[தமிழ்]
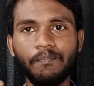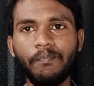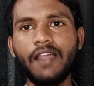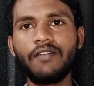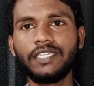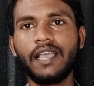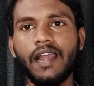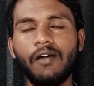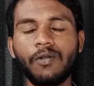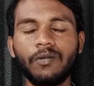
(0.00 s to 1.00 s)
பல
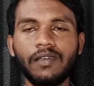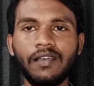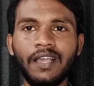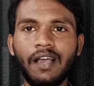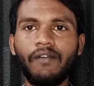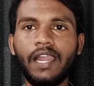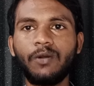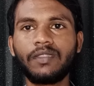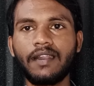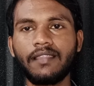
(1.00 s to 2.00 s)
விஷயங்கள் அவர் வந்து
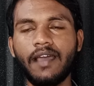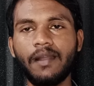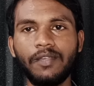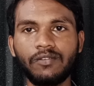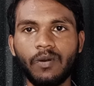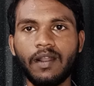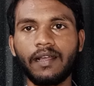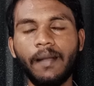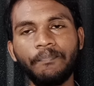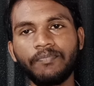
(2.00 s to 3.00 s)
வலியுறுத்தியிருந்தார் அப்படின்னு சொல்கிறாங்க